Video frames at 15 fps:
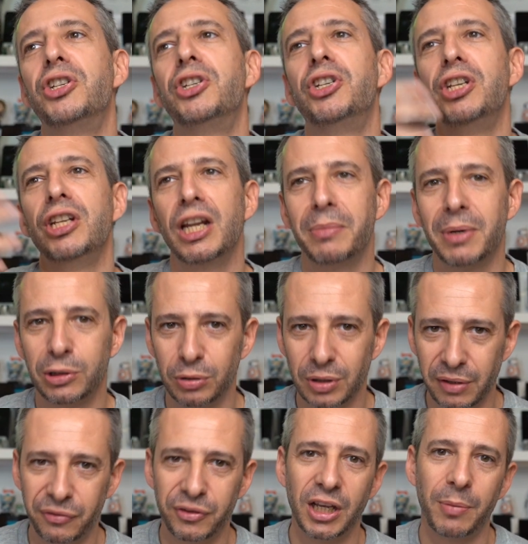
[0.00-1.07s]

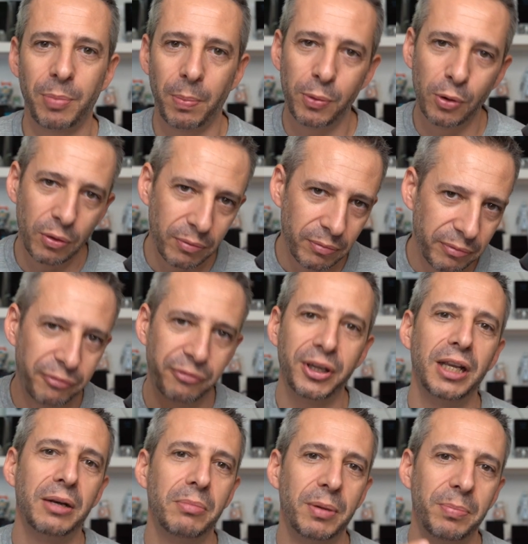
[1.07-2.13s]
cinematografia, proprio
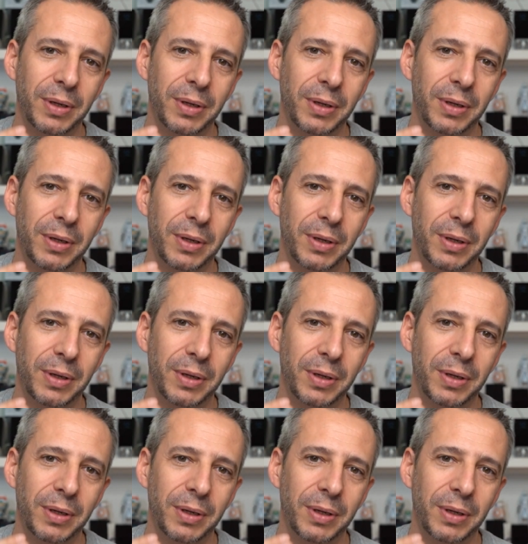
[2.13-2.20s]
film,